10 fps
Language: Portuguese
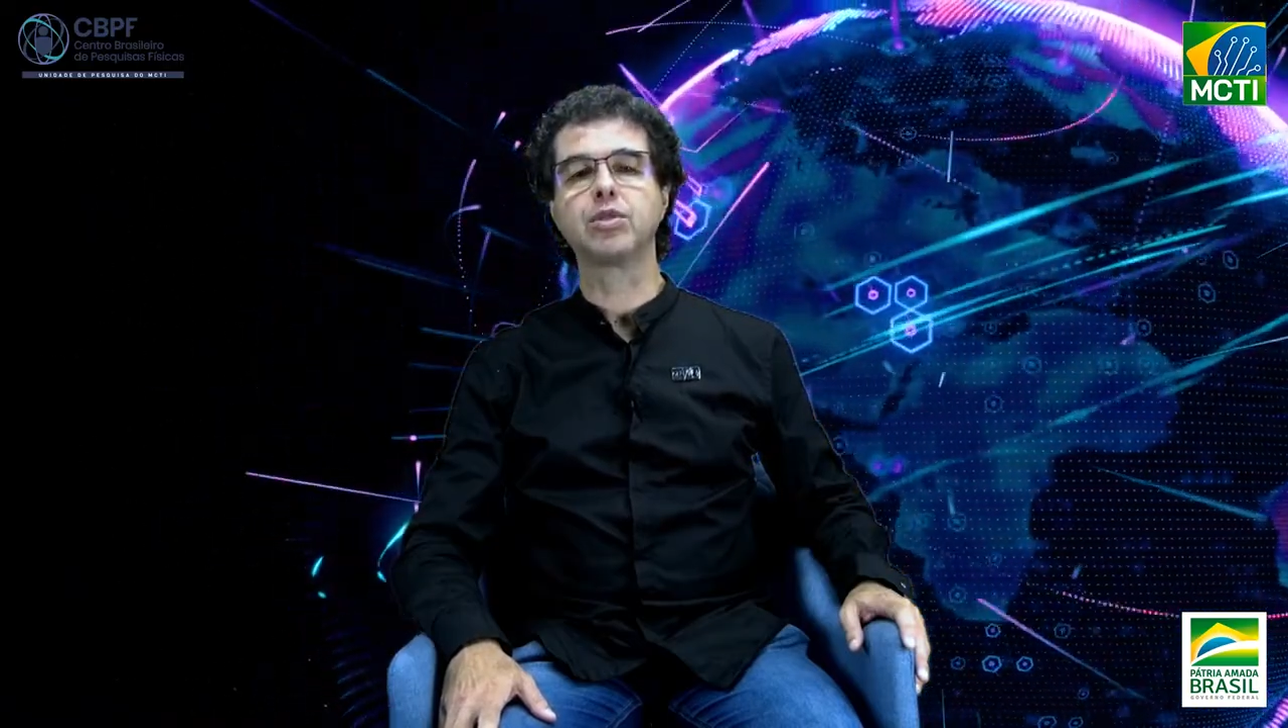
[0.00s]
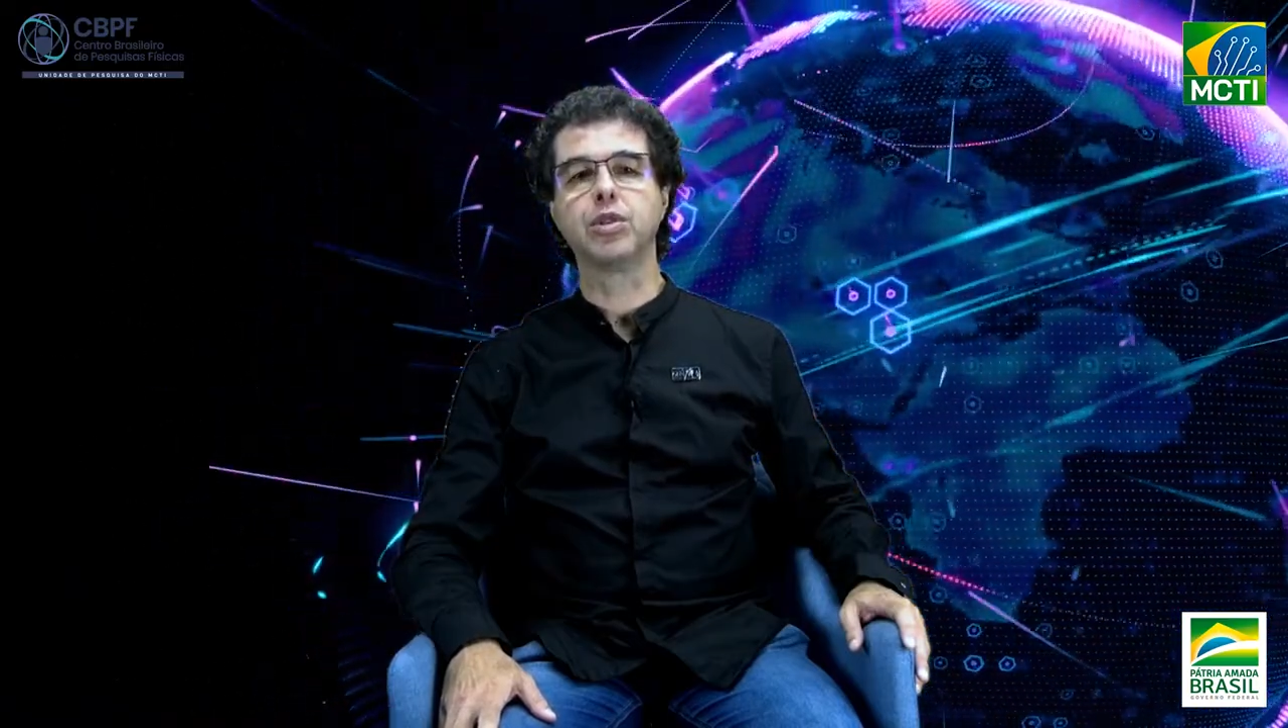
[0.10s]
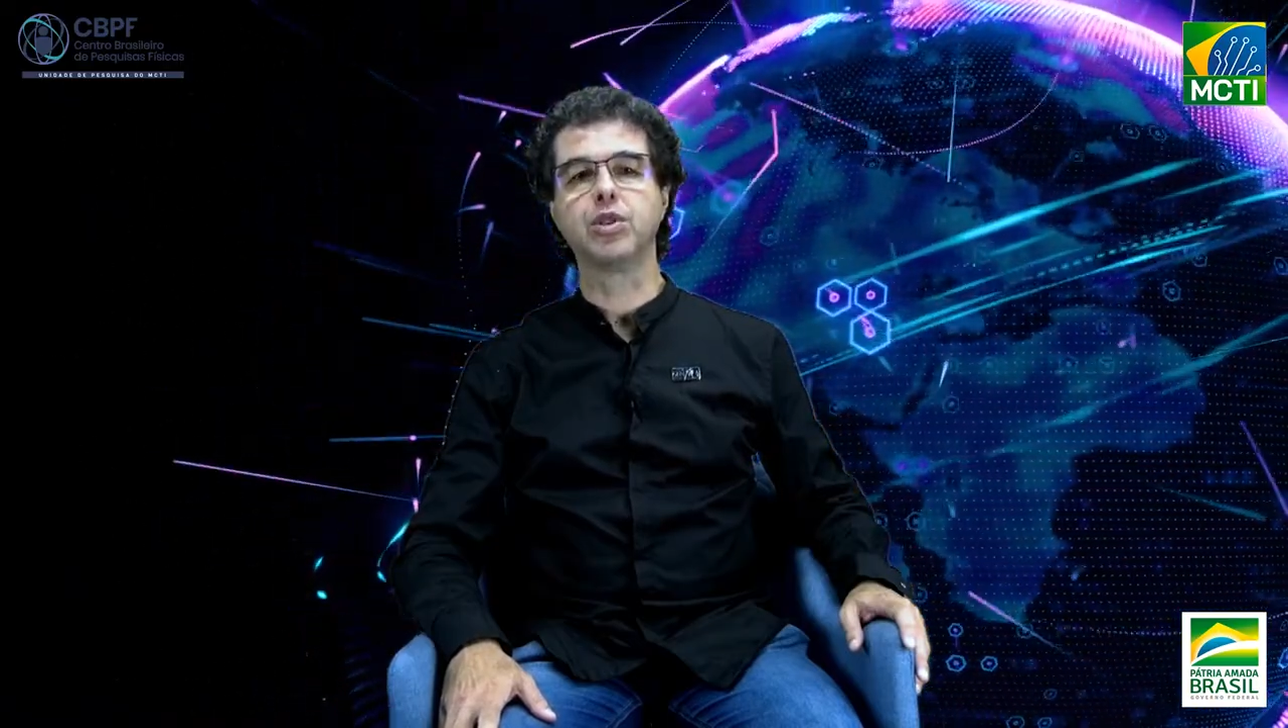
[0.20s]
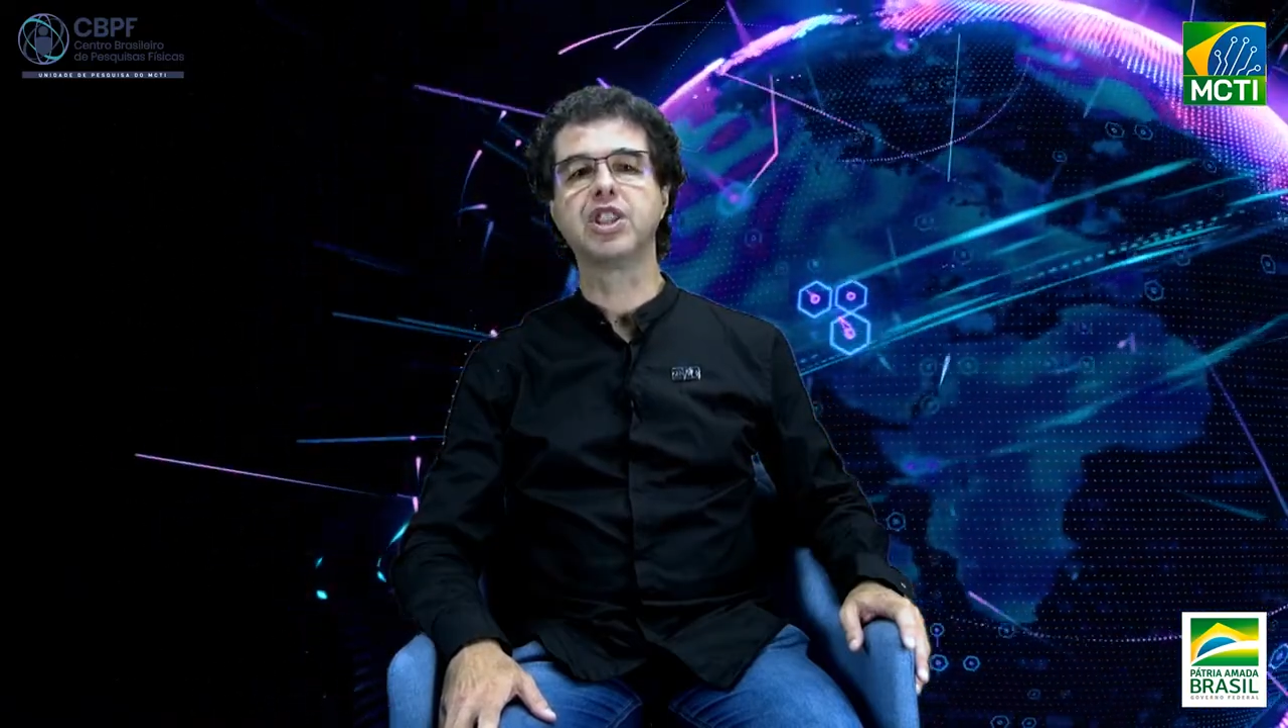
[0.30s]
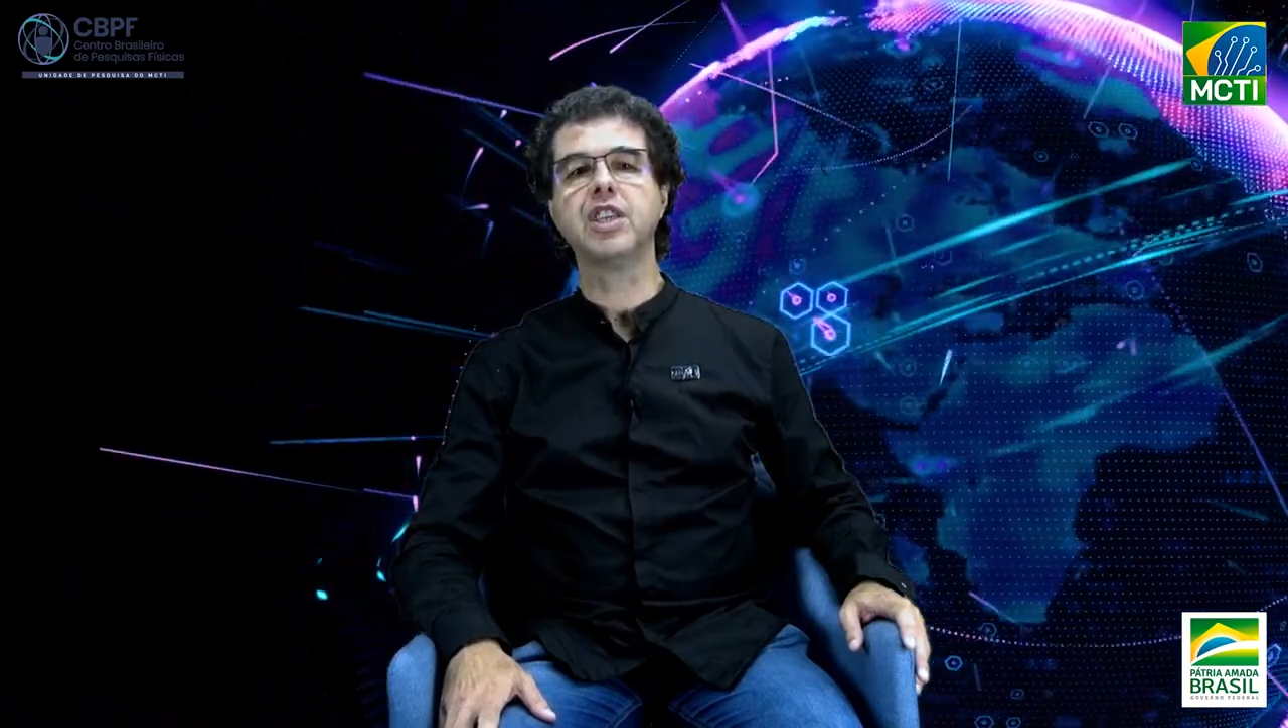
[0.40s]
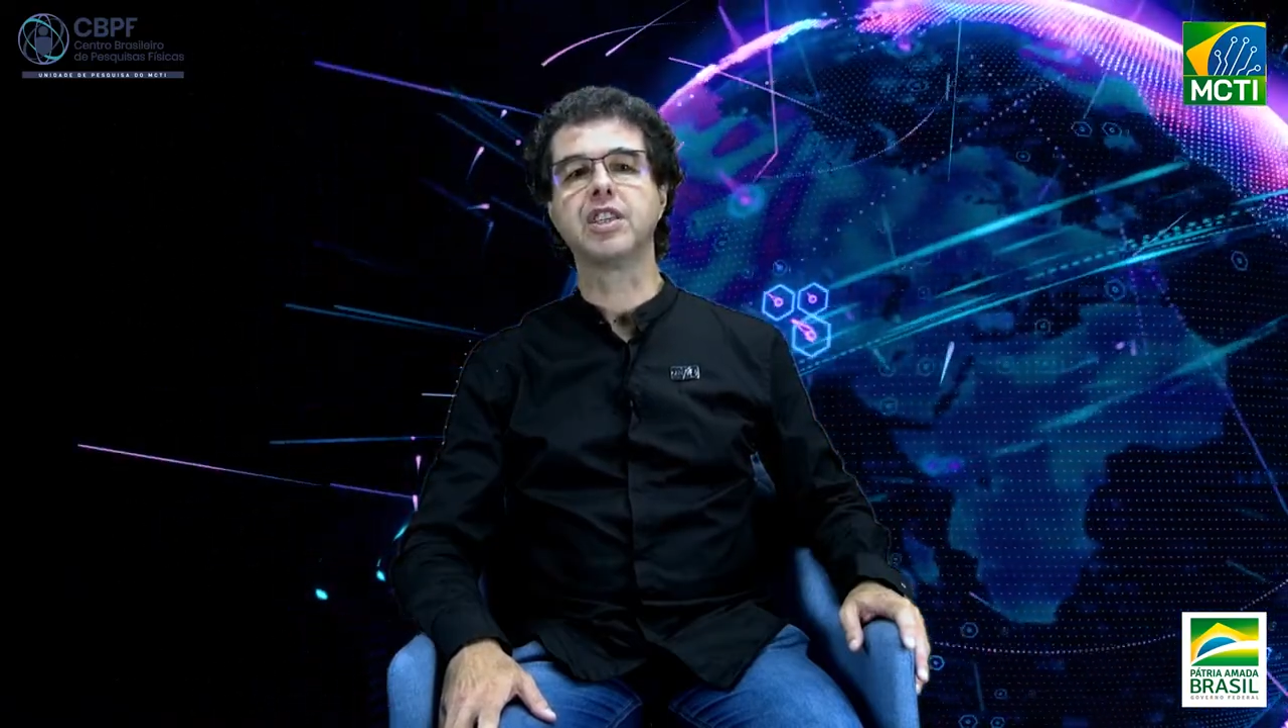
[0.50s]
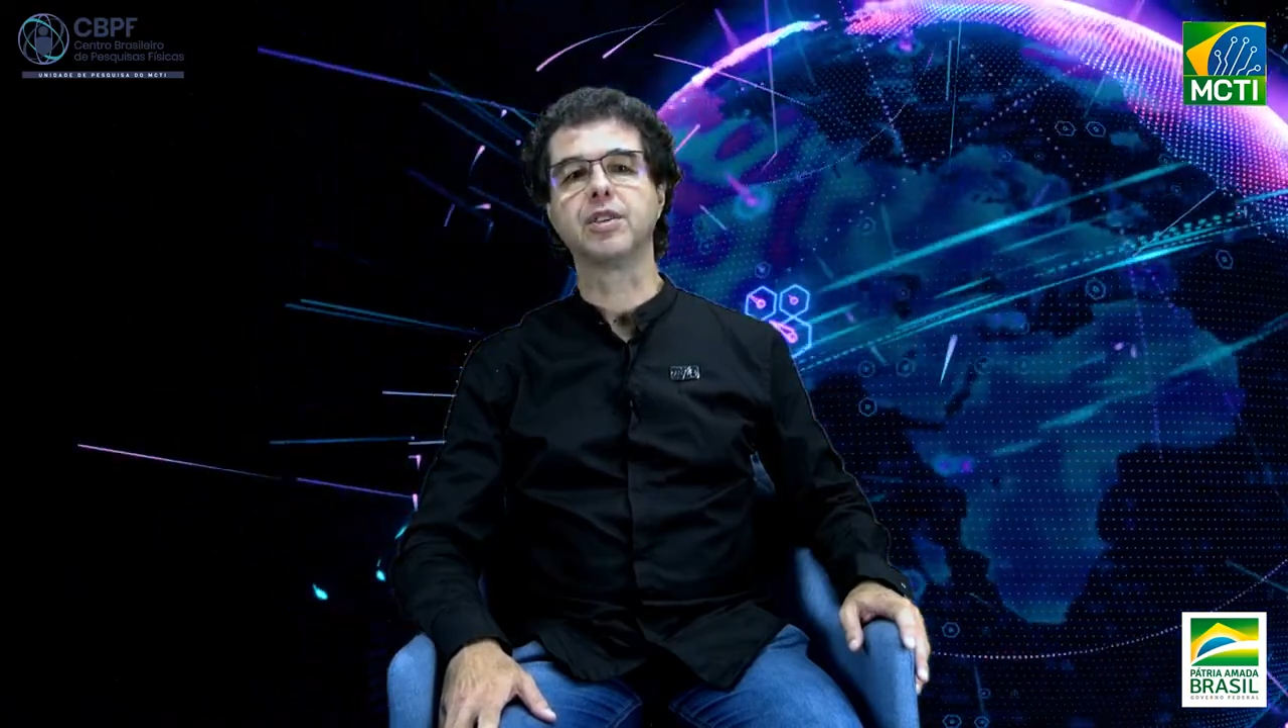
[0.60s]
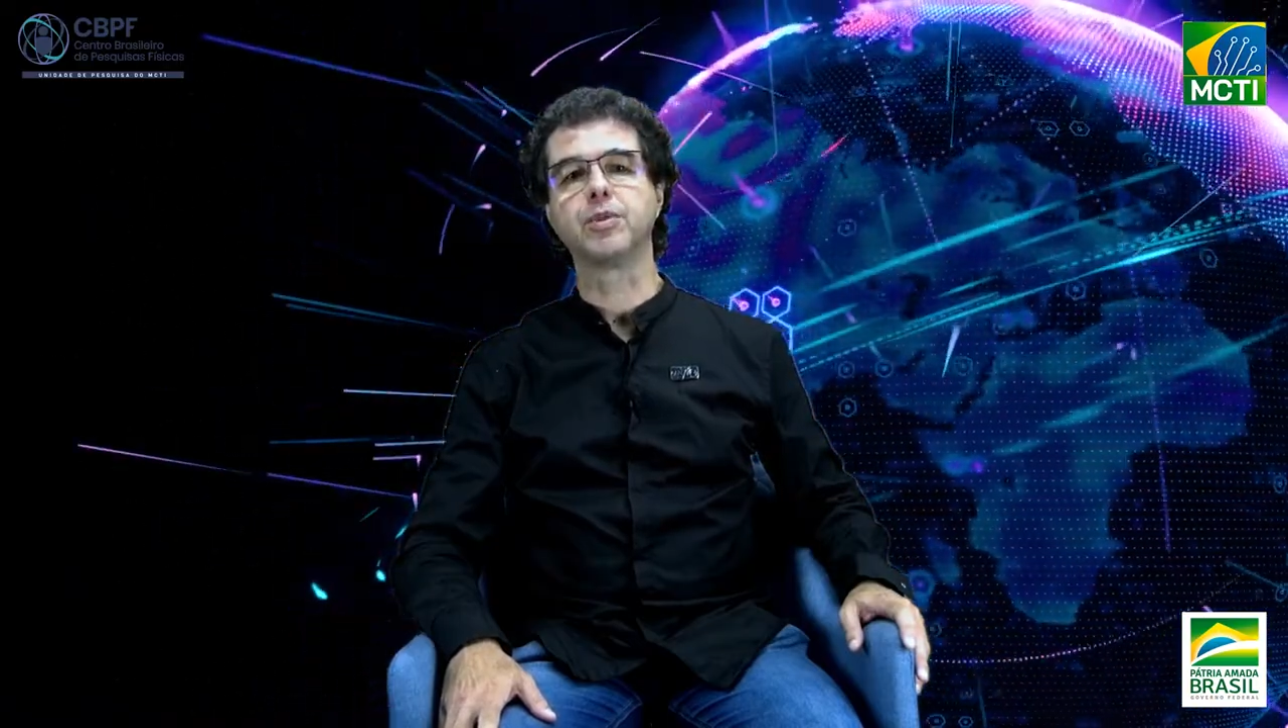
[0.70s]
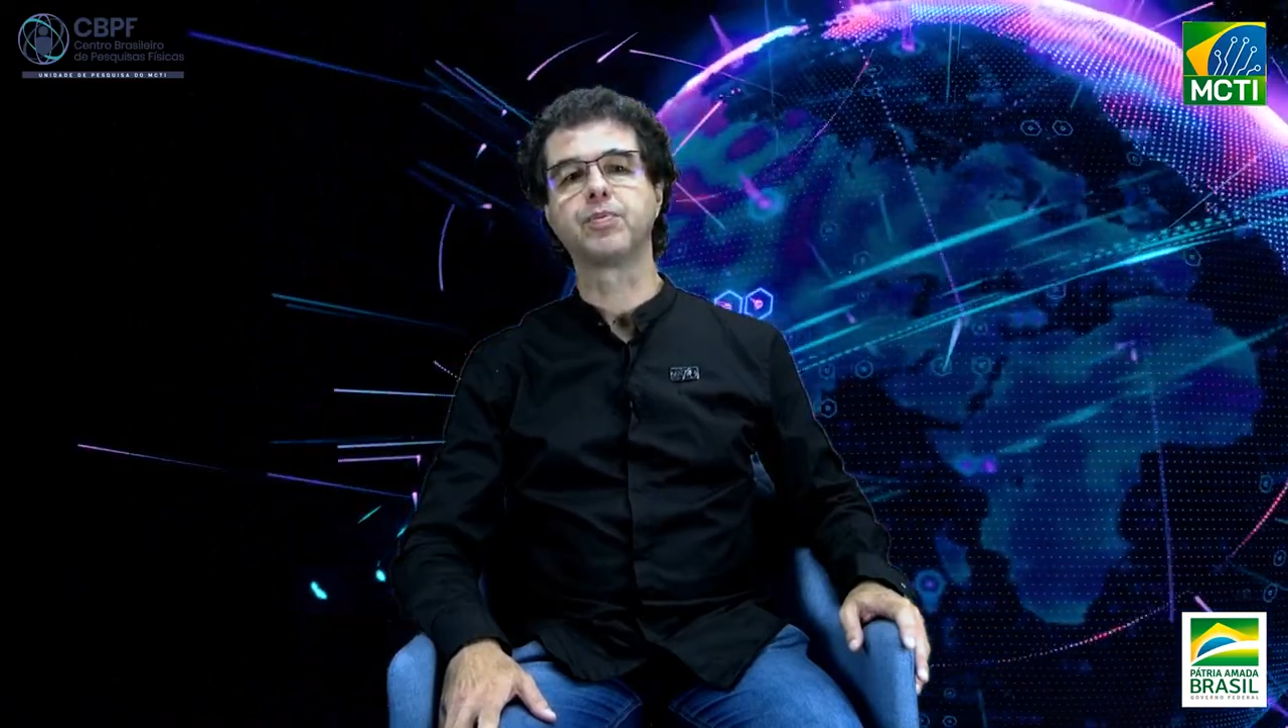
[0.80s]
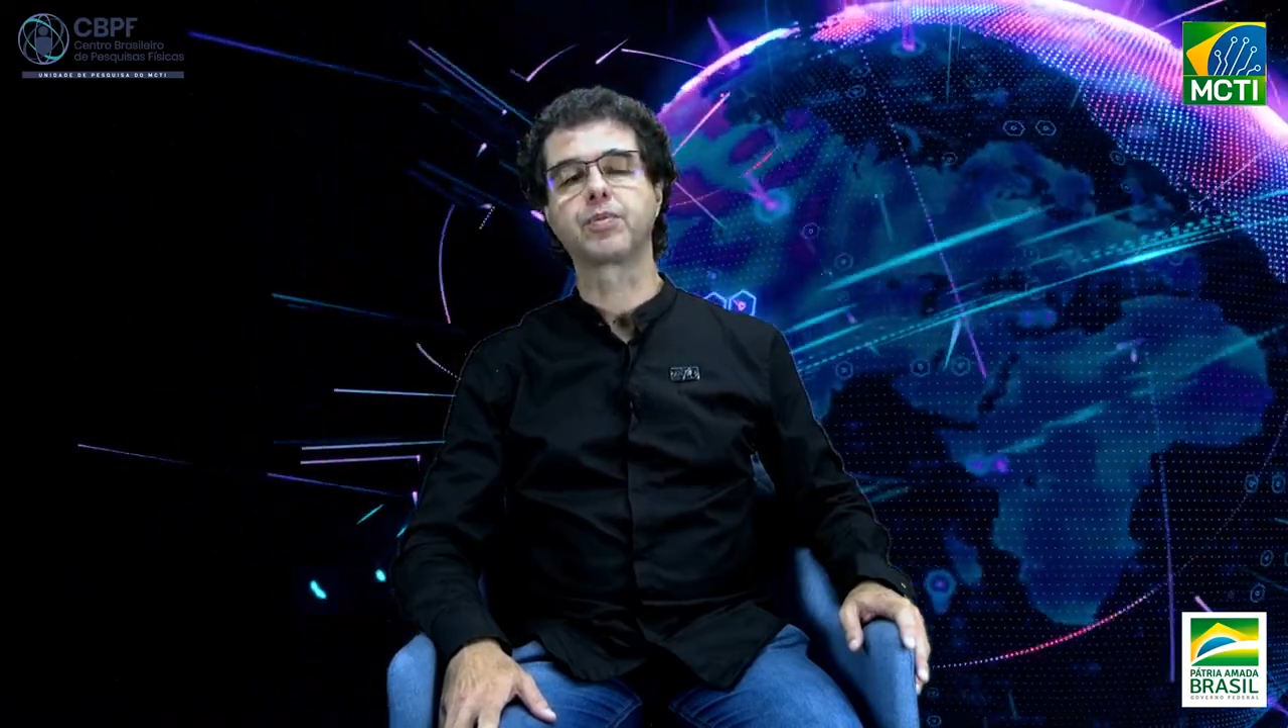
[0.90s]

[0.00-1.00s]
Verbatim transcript: do Rio de Janeiro.